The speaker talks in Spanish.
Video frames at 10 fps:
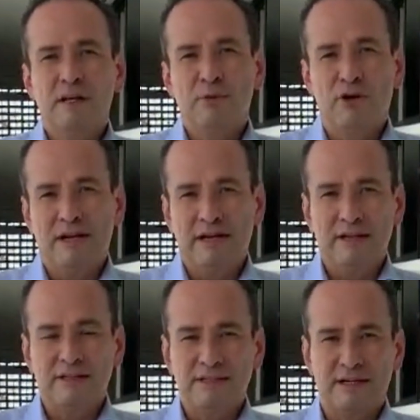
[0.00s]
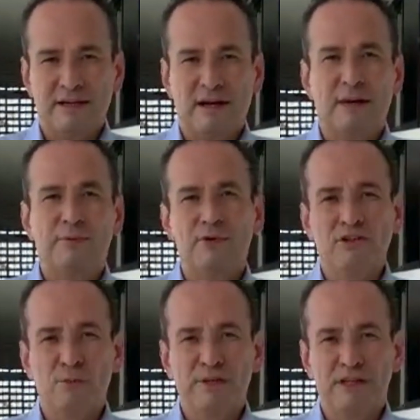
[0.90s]
y poderle garantizar a la
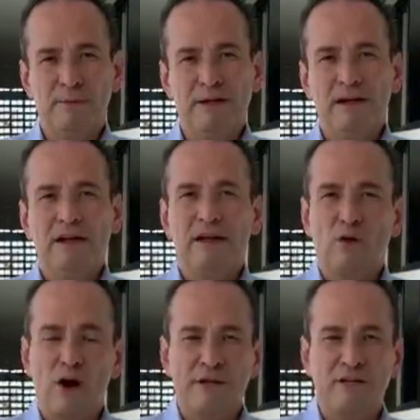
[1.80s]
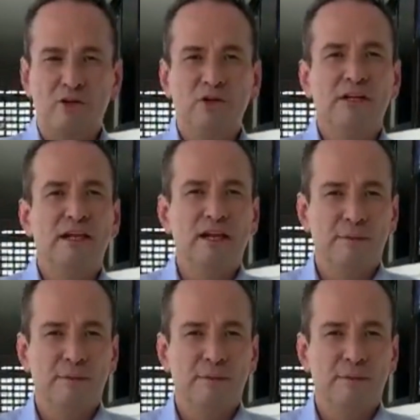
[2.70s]
población víctima el alojamiento y la